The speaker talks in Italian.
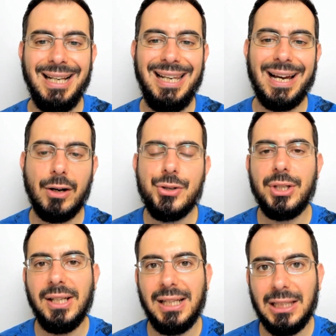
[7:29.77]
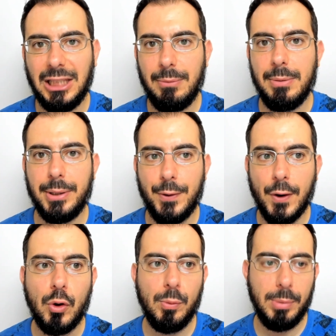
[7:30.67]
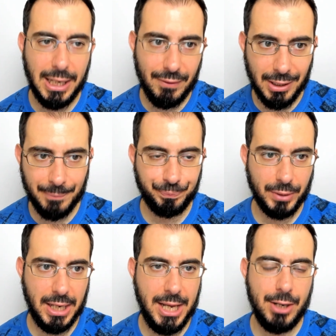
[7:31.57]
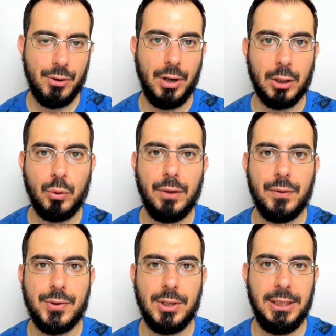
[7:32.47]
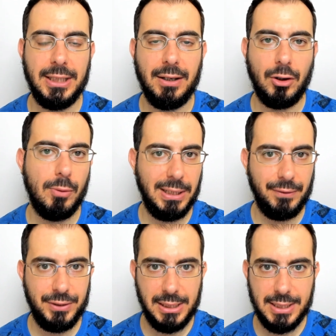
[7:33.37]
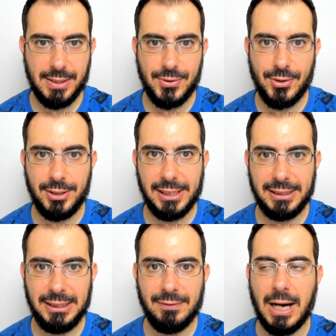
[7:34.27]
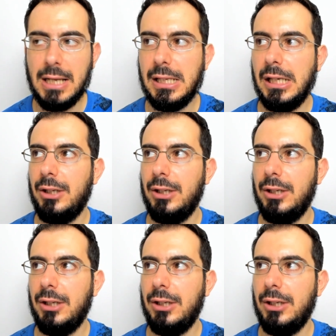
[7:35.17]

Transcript: La cosa che in realtà mi preoccupava erano alcune funzionalità come la fidelizzazione relativa